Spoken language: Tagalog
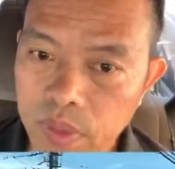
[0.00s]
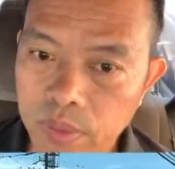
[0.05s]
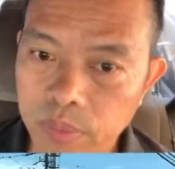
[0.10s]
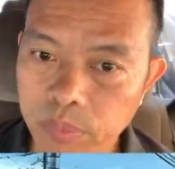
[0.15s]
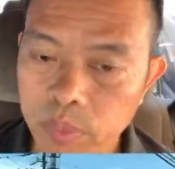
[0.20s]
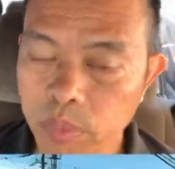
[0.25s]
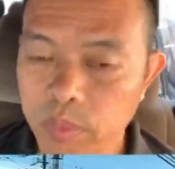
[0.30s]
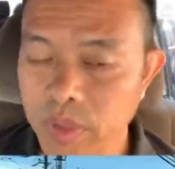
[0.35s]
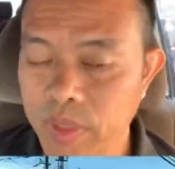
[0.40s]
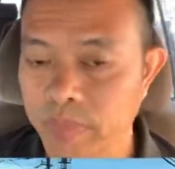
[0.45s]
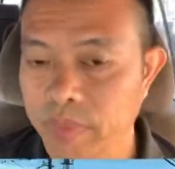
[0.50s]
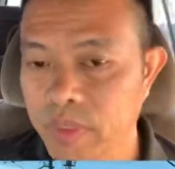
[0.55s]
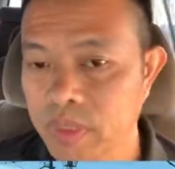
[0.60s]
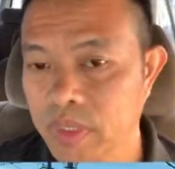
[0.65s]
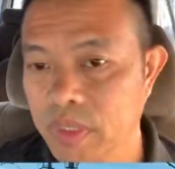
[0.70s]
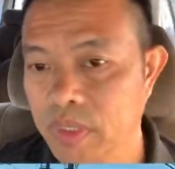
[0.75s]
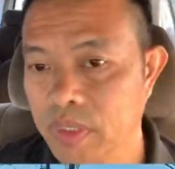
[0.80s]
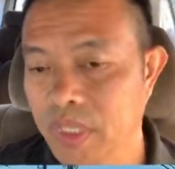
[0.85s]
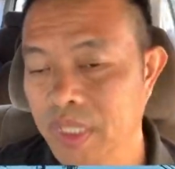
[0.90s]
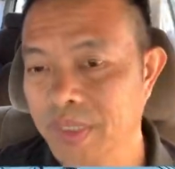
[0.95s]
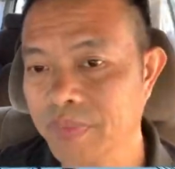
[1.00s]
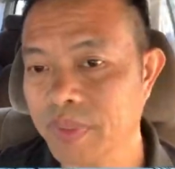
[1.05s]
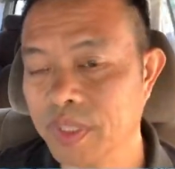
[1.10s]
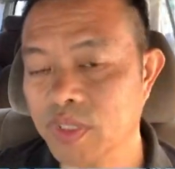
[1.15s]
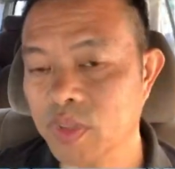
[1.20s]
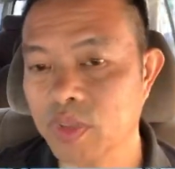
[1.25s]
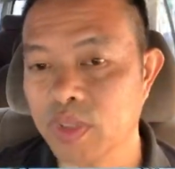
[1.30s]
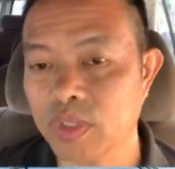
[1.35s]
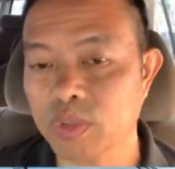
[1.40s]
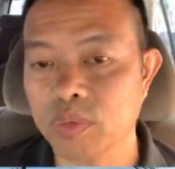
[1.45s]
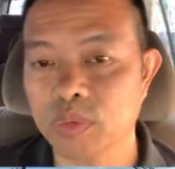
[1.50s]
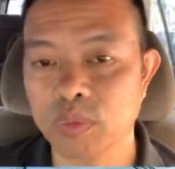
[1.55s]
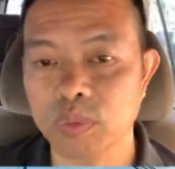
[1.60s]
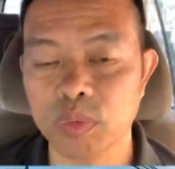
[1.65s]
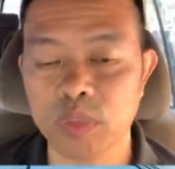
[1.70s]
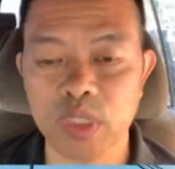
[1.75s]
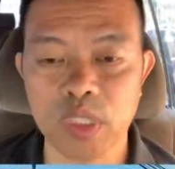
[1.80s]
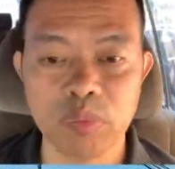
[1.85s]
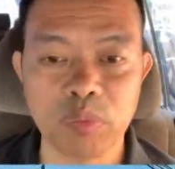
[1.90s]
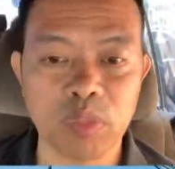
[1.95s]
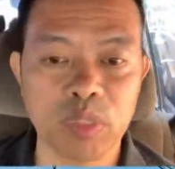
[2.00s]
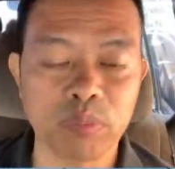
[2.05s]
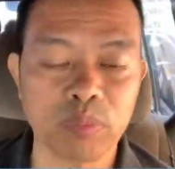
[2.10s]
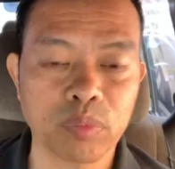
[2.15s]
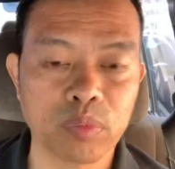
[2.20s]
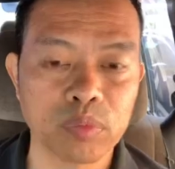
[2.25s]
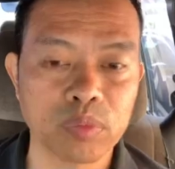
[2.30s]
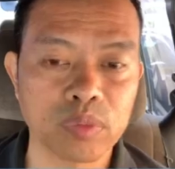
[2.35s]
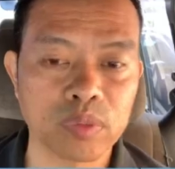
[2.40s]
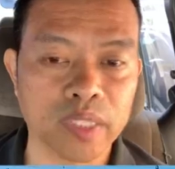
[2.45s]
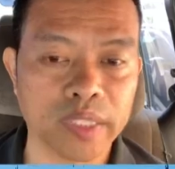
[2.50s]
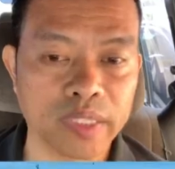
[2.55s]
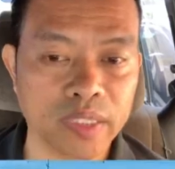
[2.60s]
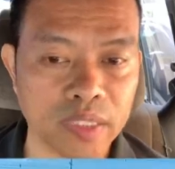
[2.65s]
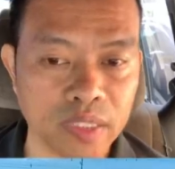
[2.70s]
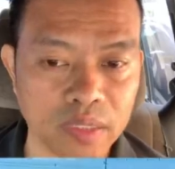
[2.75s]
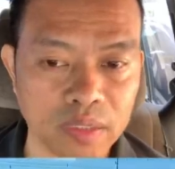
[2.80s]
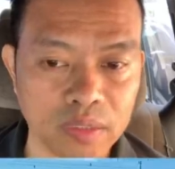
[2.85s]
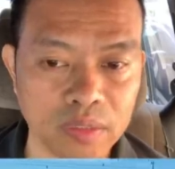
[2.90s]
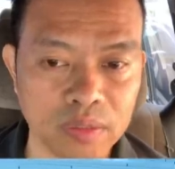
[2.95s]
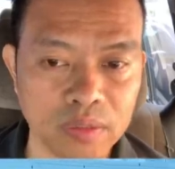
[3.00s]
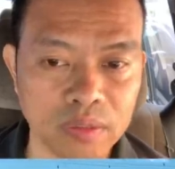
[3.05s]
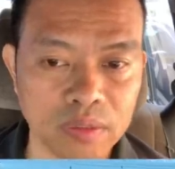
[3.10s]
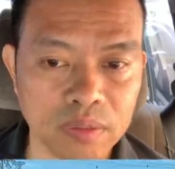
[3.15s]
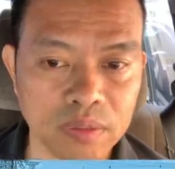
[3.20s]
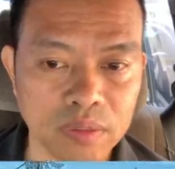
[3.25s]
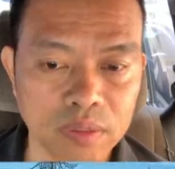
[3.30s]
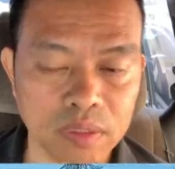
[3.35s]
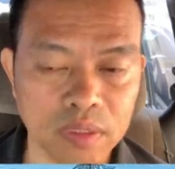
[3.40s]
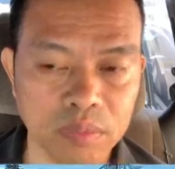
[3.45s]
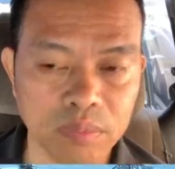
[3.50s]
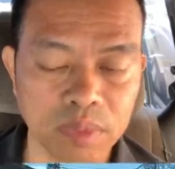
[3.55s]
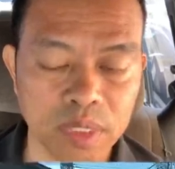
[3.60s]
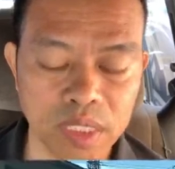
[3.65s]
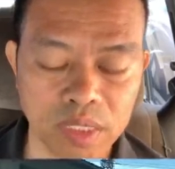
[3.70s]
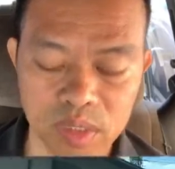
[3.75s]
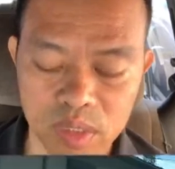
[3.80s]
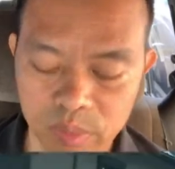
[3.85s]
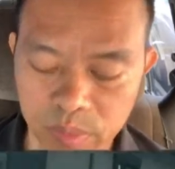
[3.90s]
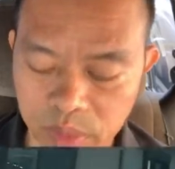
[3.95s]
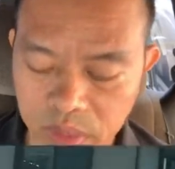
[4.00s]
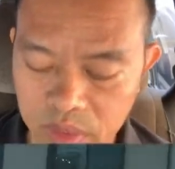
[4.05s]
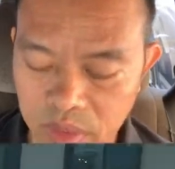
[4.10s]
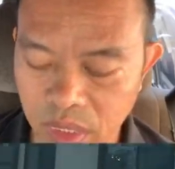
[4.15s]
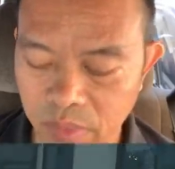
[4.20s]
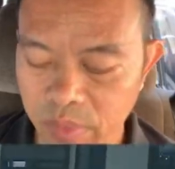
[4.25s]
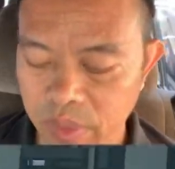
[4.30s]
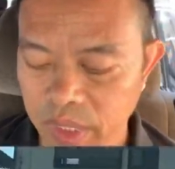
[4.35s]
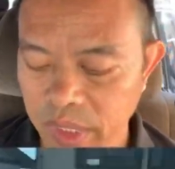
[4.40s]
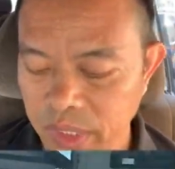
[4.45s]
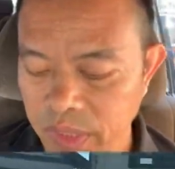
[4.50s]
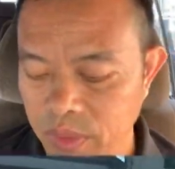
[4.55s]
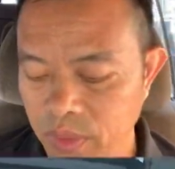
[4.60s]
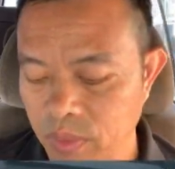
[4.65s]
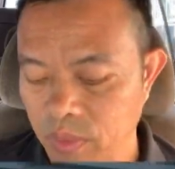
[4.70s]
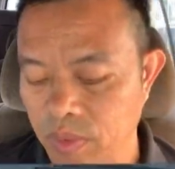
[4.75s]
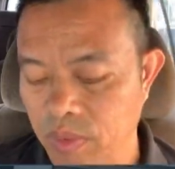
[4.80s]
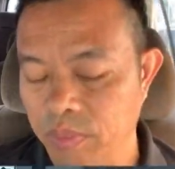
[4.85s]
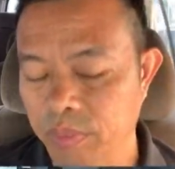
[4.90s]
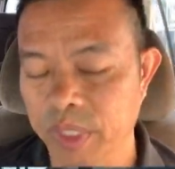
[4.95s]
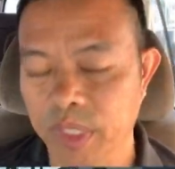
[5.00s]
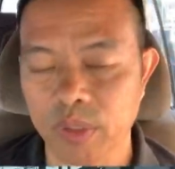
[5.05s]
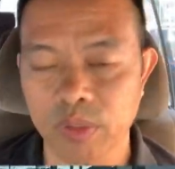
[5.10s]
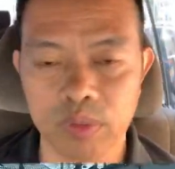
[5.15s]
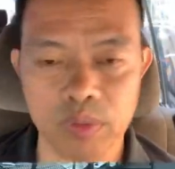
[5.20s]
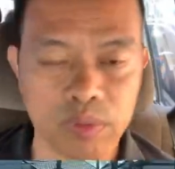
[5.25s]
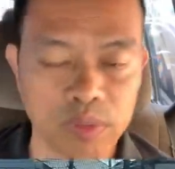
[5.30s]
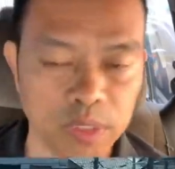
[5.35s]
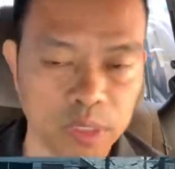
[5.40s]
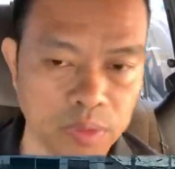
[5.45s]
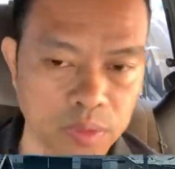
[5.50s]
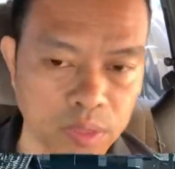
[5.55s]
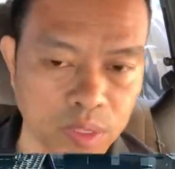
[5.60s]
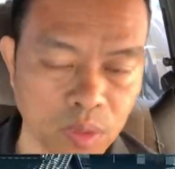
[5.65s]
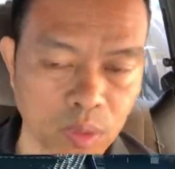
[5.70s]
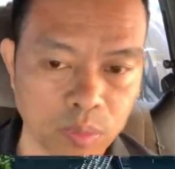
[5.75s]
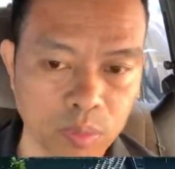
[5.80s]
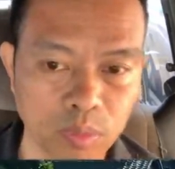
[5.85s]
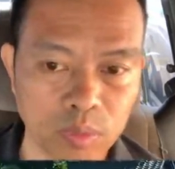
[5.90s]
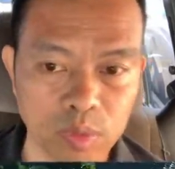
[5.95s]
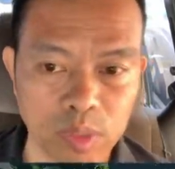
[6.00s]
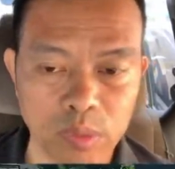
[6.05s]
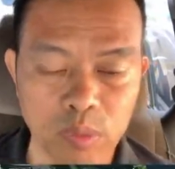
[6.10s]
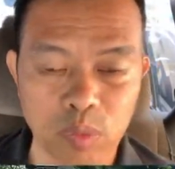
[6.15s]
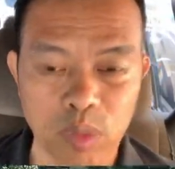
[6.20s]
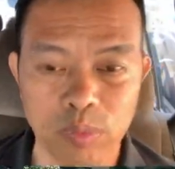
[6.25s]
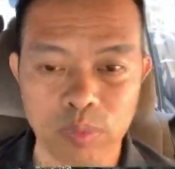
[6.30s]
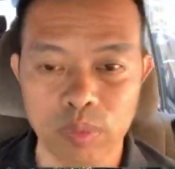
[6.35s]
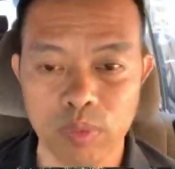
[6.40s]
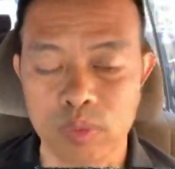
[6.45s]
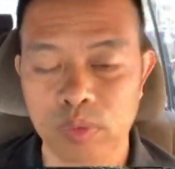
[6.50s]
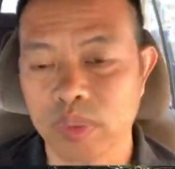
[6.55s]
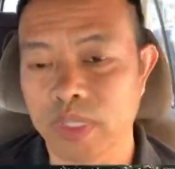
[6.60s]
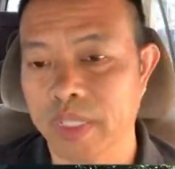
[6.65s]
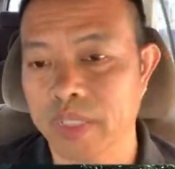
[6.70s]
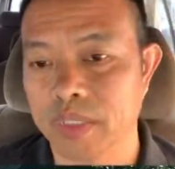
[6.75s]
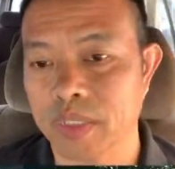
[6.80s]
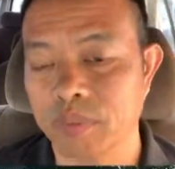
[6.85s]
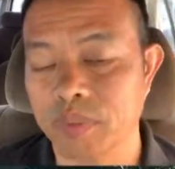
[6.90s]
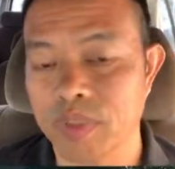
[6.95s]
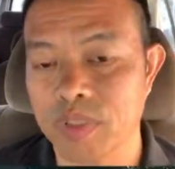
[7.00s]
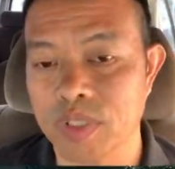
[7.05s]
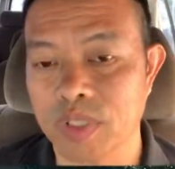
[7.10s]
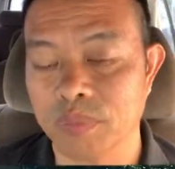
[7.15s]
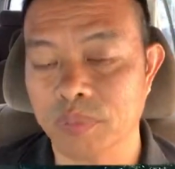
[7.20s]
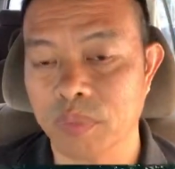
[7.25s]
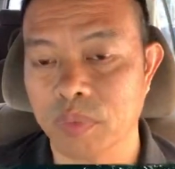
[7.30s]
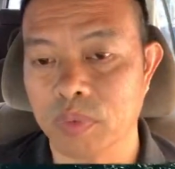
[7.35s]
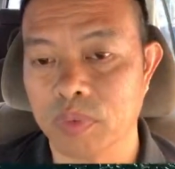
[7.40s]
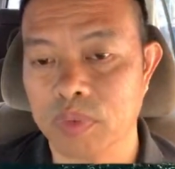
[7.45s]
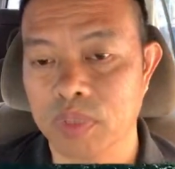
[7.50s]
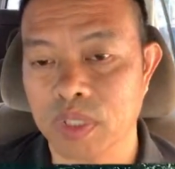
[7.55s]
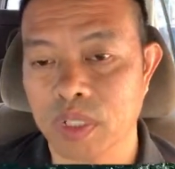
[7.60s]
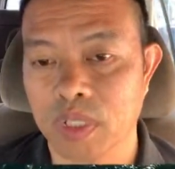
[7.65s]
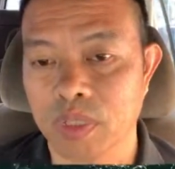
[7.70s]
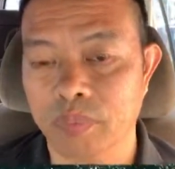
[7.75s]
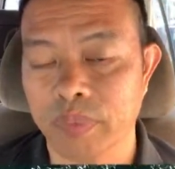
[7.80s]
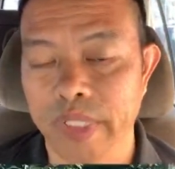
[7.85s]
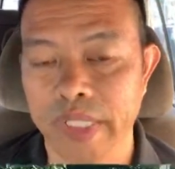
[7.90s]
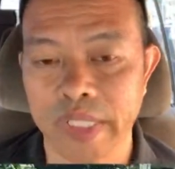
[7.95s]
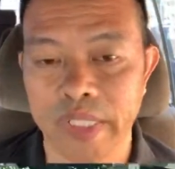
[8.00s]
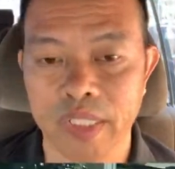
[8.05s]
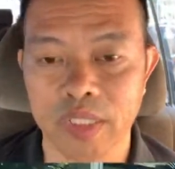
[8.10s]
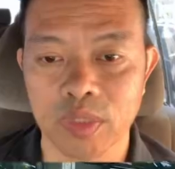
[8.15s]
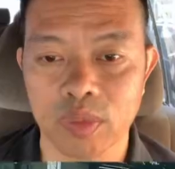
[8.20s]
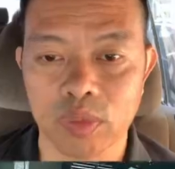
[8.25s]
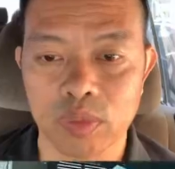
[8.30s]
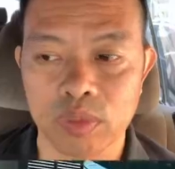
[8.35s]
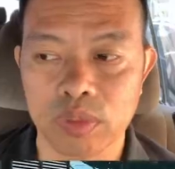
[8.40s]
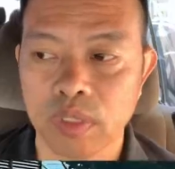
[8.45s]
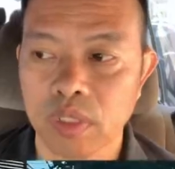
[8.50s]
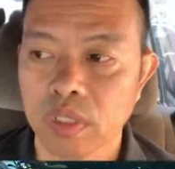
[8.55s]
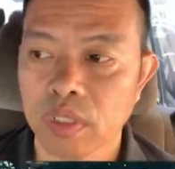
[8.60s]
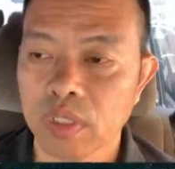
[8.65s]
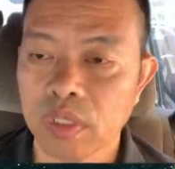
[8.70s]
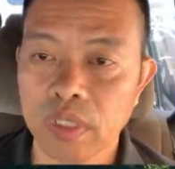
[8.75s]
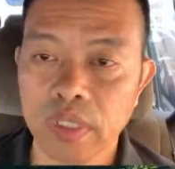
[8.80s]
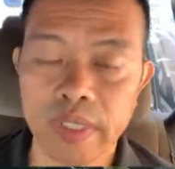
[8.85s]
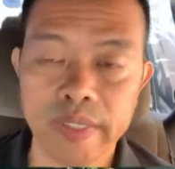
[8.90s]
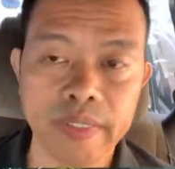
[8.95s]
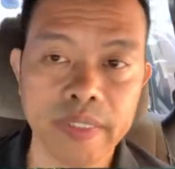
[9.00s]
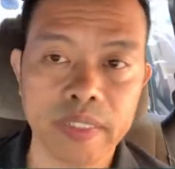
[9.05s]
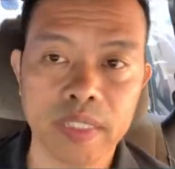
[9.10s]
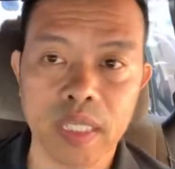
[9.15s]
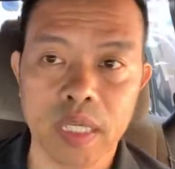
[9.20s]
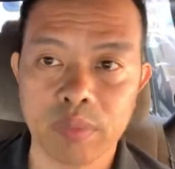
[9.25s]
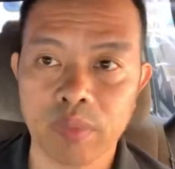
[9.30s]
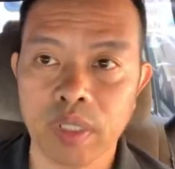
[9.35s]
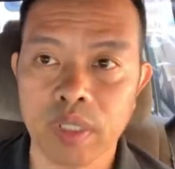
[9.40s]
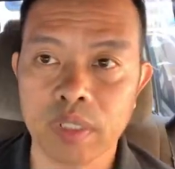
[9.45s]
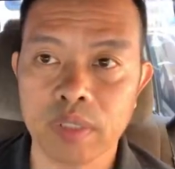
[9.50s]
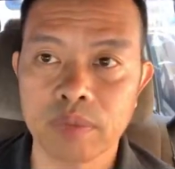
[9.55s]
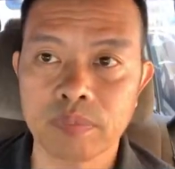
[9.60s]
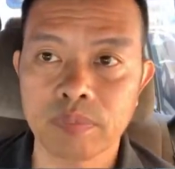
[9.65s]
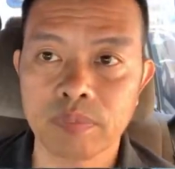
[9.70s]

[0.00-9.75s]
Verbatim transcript: Pero mga kapatid, alam ng Diyos ang motibo ng puso natin. Kasi madalas sabihin, tama na ito. Meron din ako. Pero ng puso natin minsan po sa paningin ng Diyos, hindi tama.